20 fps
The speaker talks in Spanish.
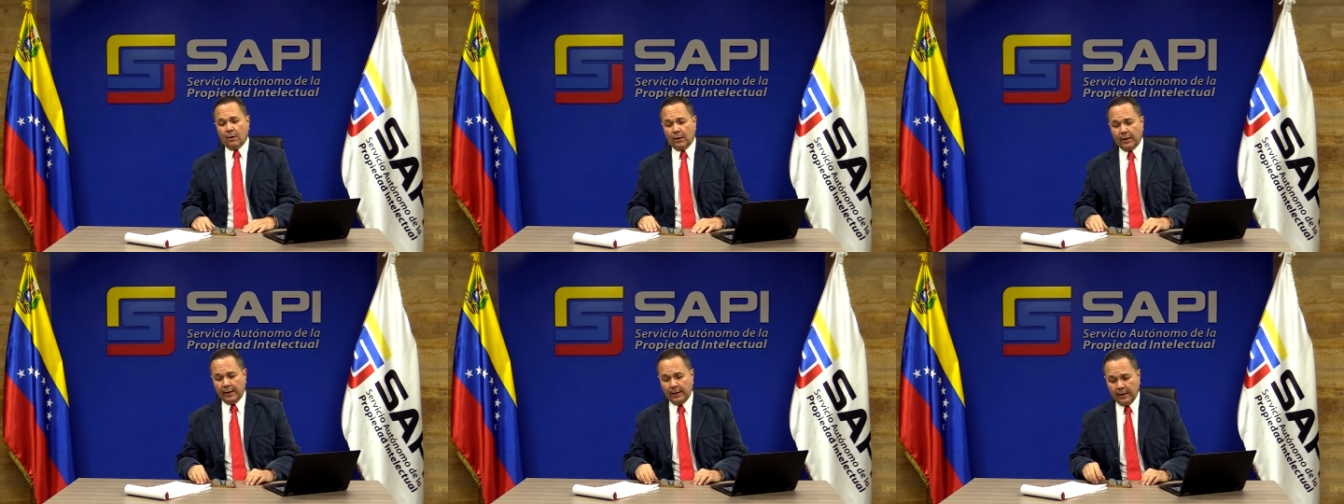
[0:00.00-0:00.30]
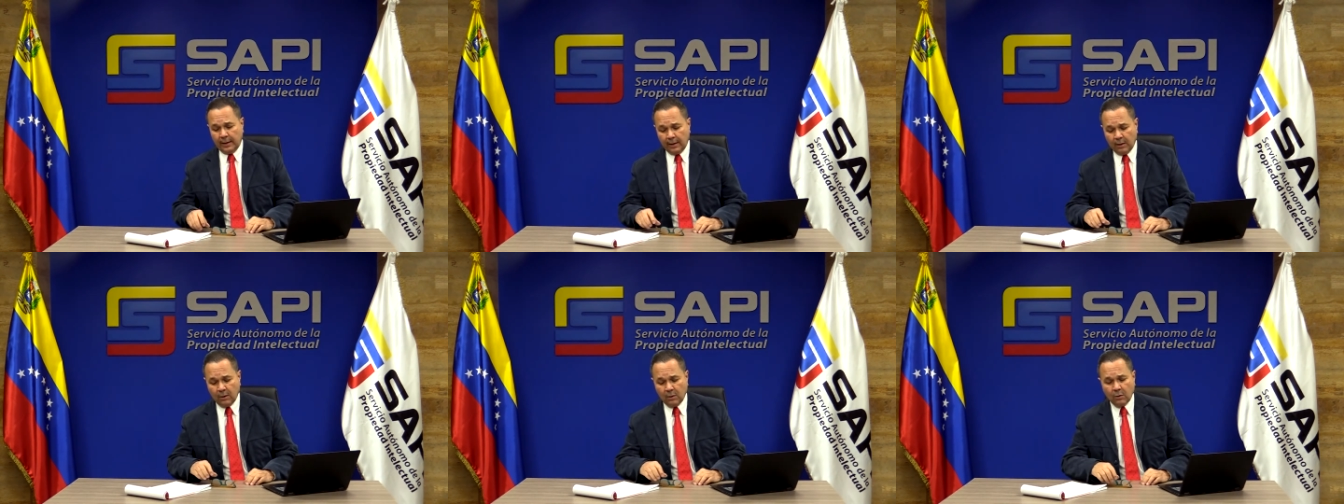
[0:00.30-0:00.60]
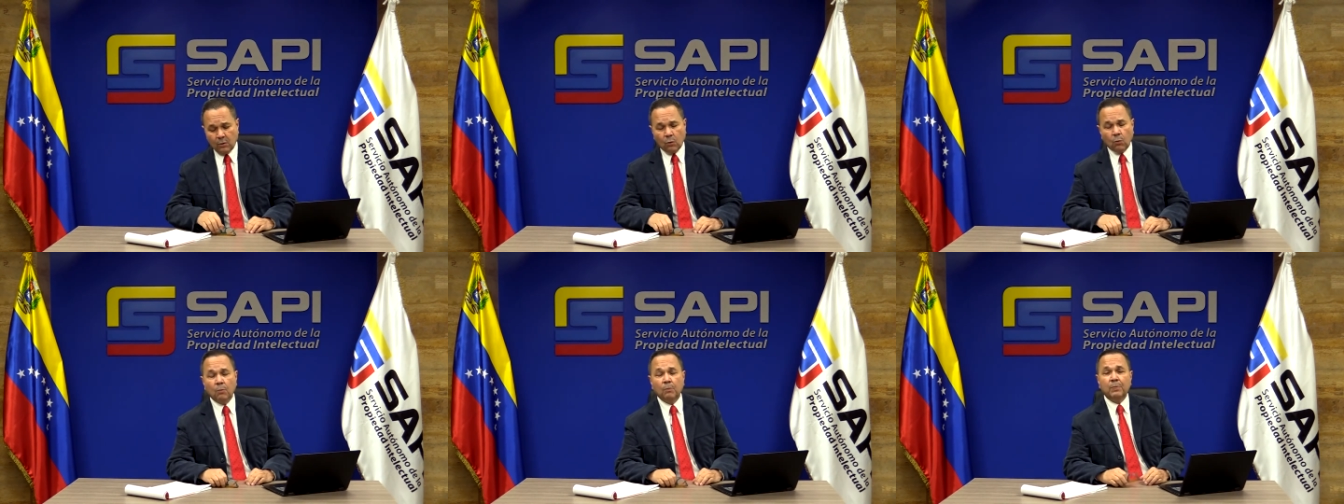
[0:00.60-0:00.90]
eh,
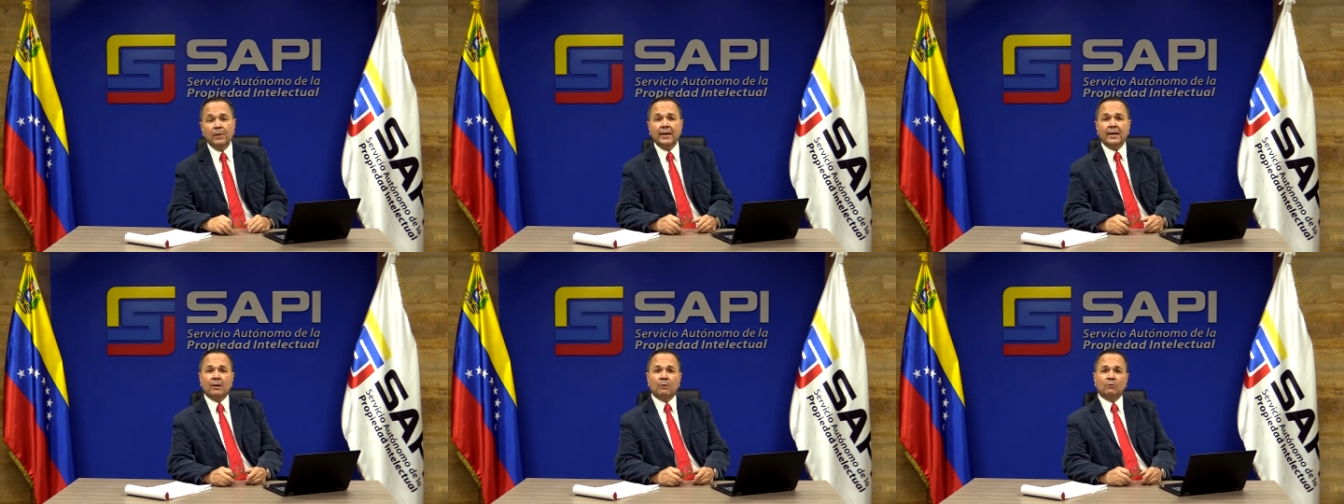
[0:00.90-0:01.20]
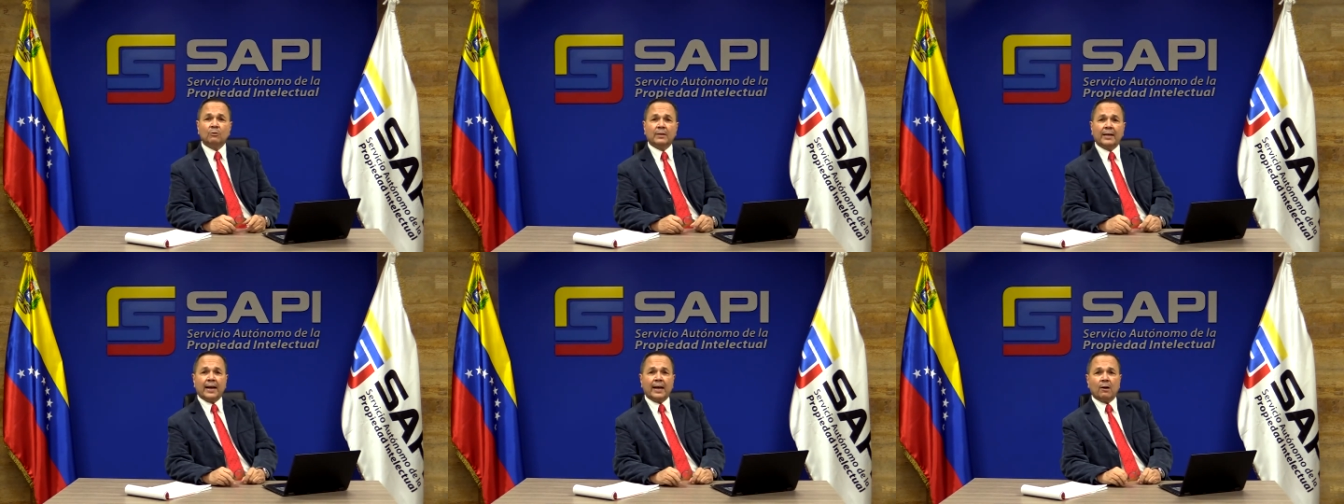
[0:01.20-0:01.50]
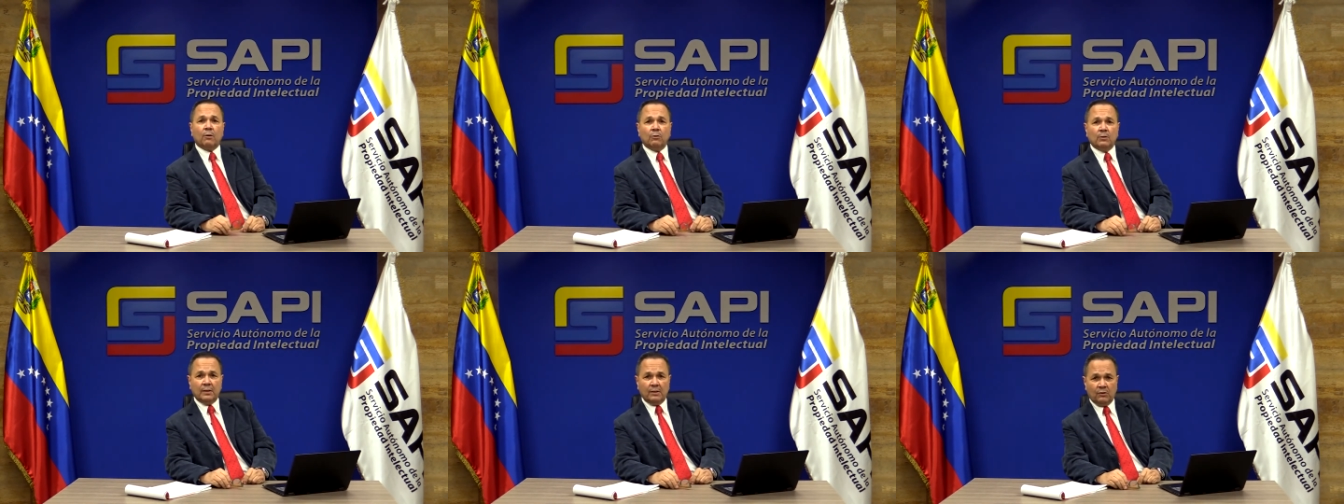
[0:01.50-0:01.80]
cumplir con tres
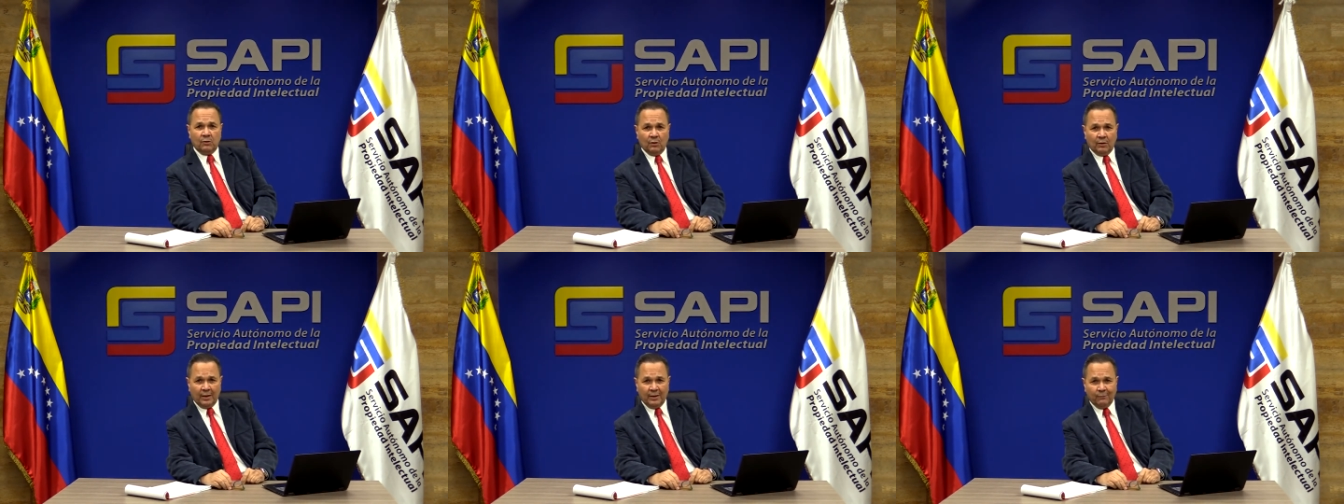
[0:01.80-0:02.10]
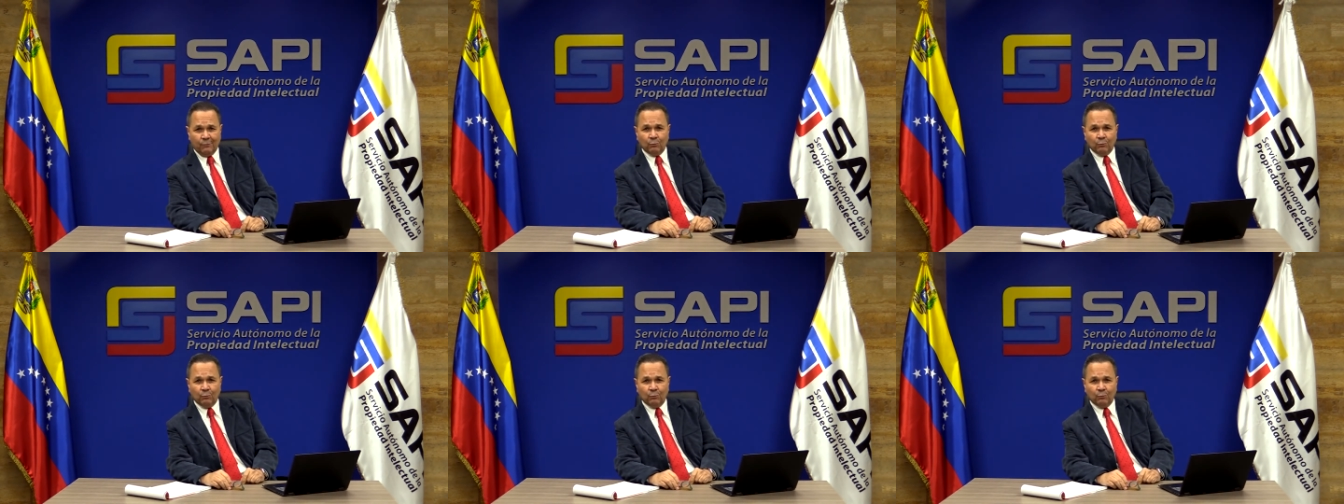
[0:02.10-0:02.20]
condiciones